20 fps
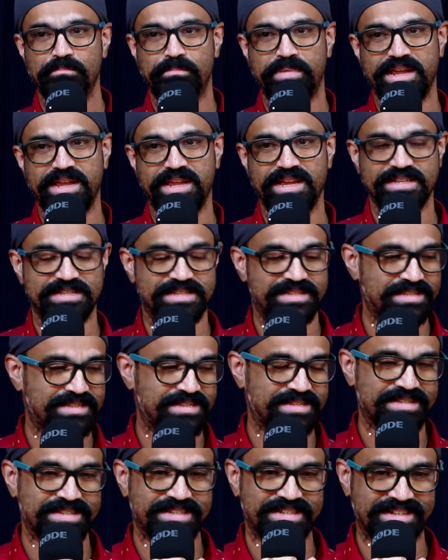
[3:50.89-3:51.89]
பிஎஸ்
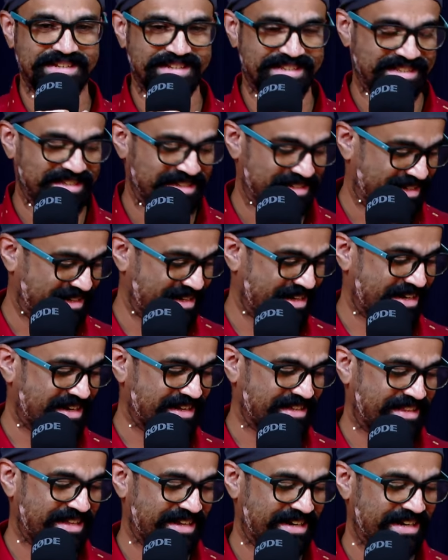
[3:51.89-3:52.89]
அது
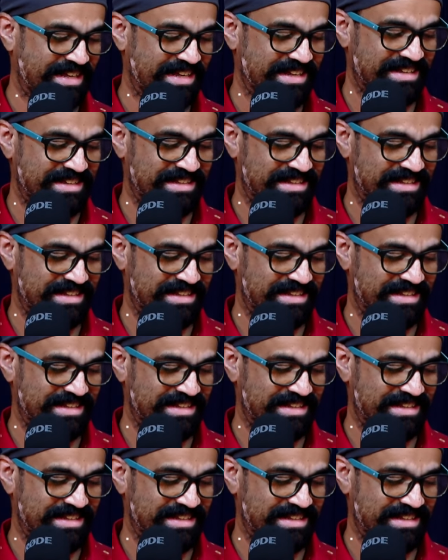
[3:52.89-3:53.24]
கரெக்டாக தெரில